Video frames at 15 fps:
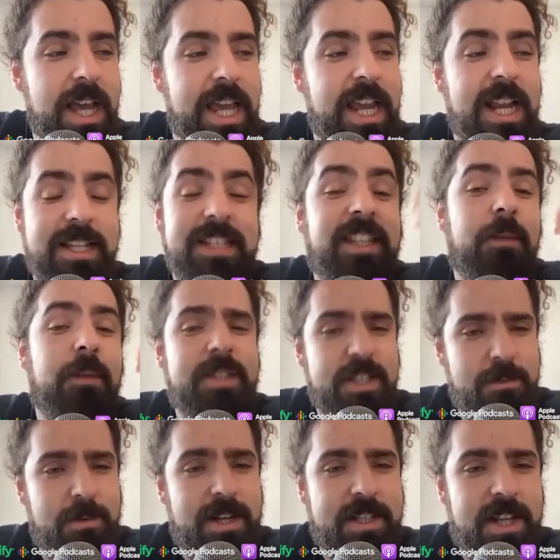y las
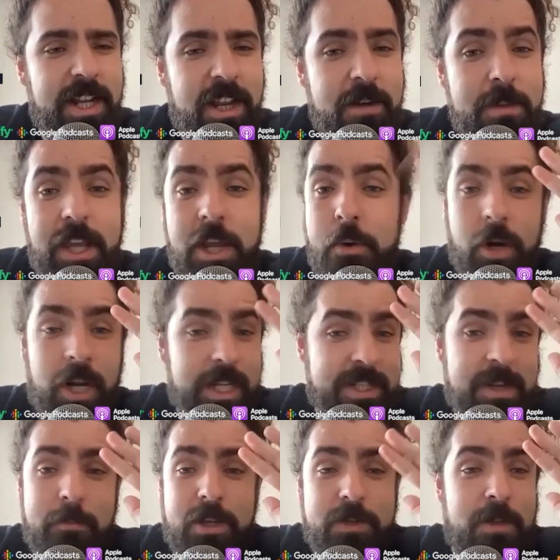entrevistas iban a ser aquí en México, que
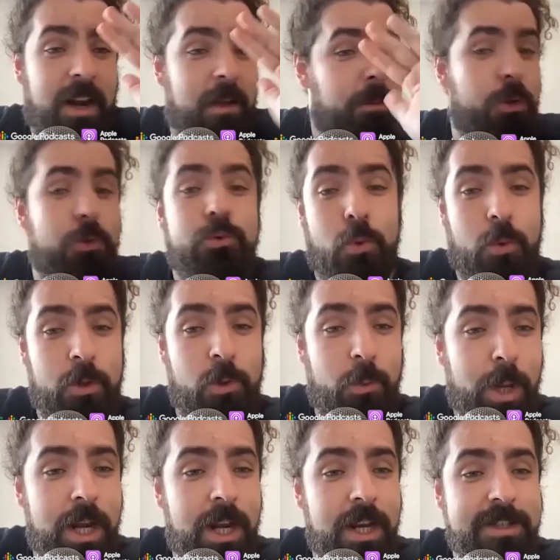siempre es maravilloso cuando
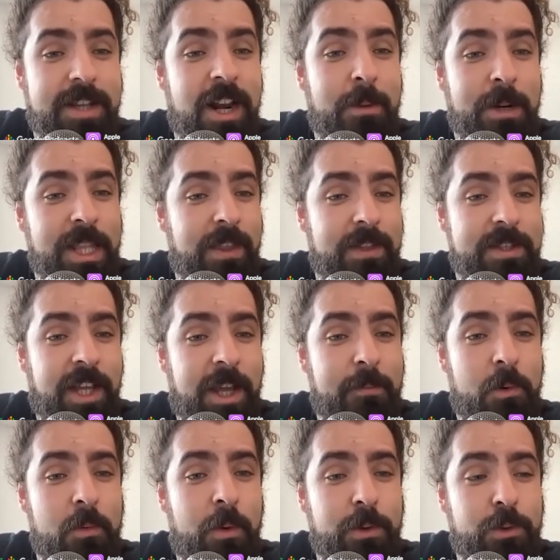vienen celebridades aquí a
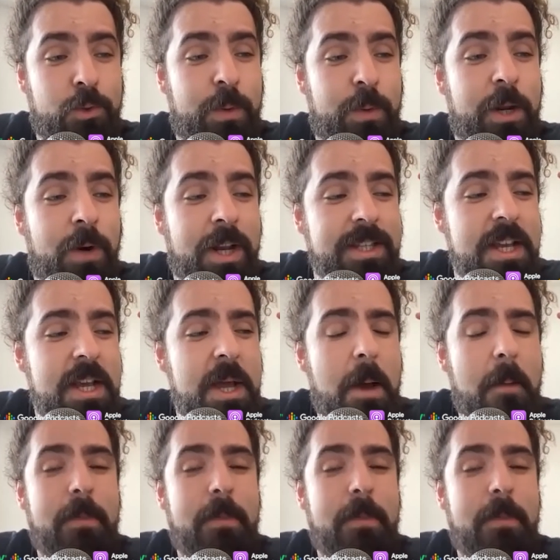promover sus películas,